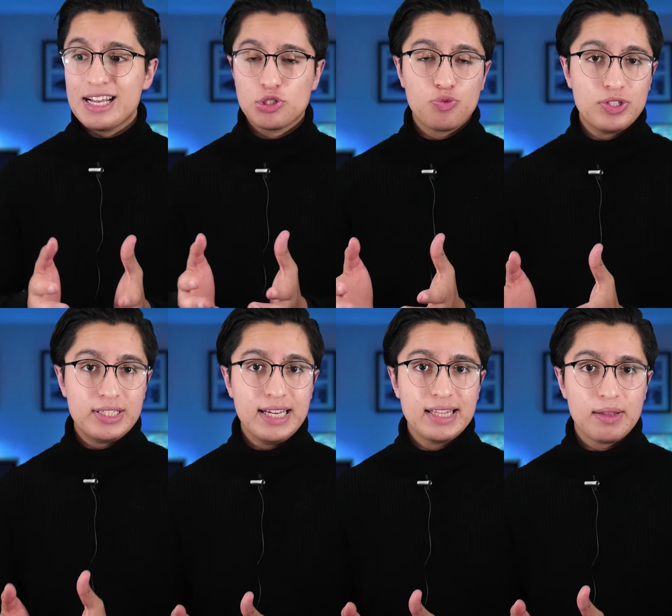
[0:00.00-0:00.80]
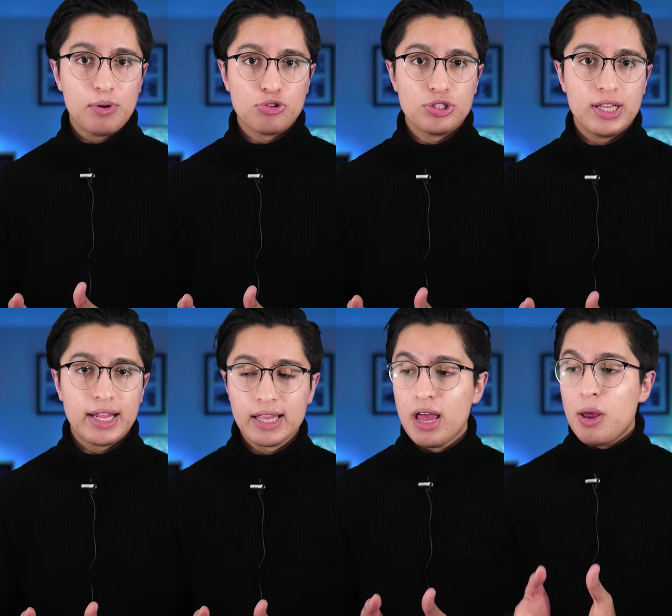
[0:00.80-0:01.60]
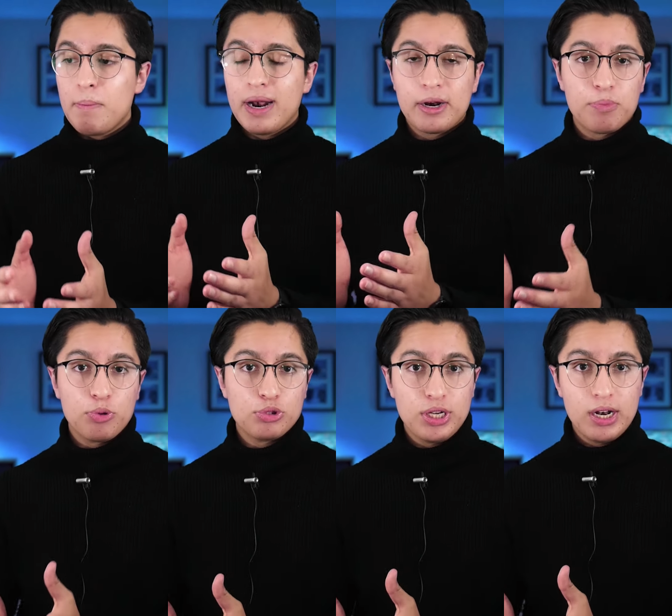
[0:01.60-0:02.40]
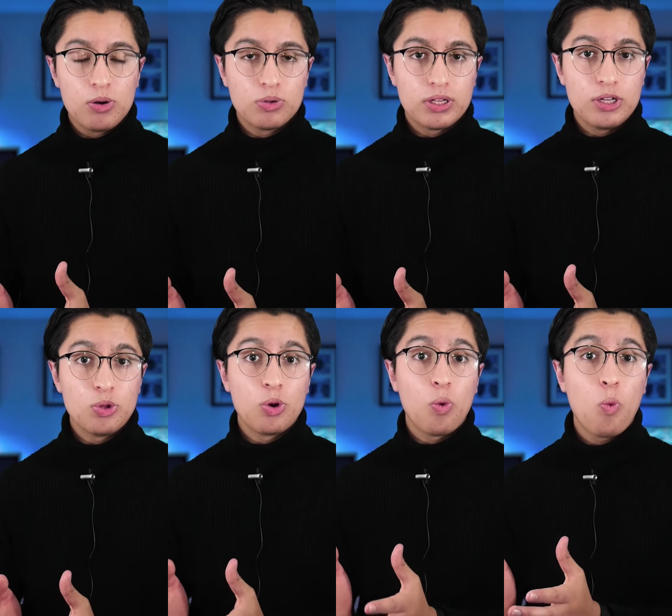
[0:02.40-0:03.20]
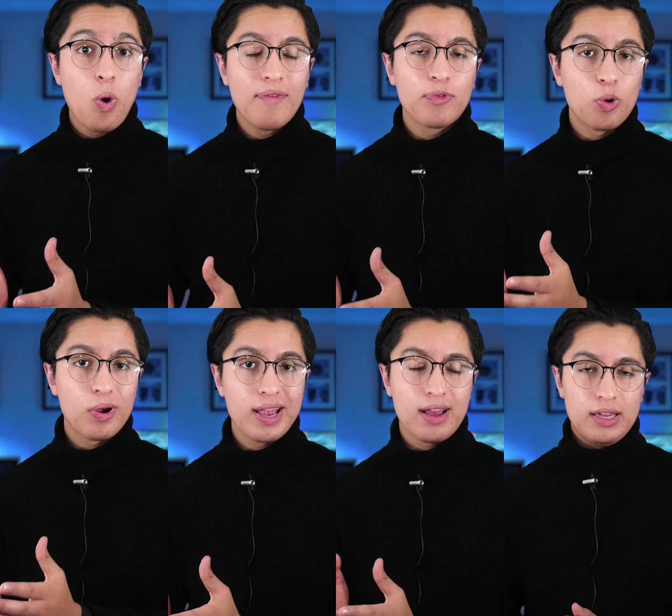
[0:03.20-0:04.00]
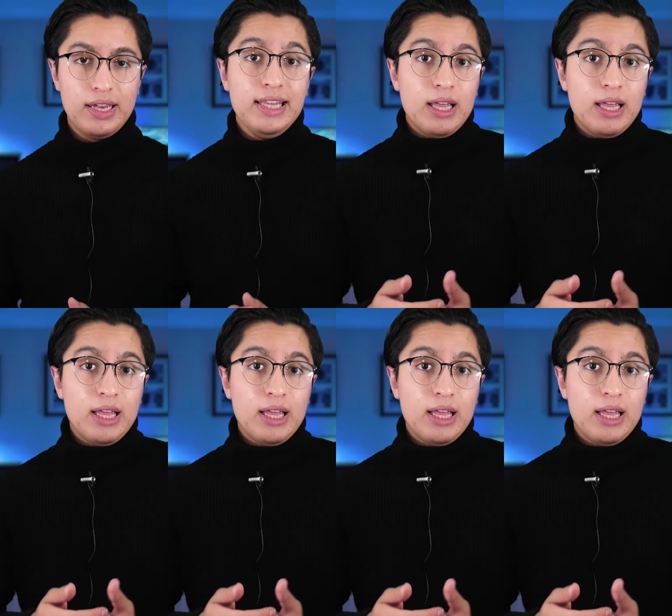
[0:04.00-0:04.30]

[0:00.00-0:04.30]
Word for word: la suficiente velocidad para reproducir el contenido en 4K y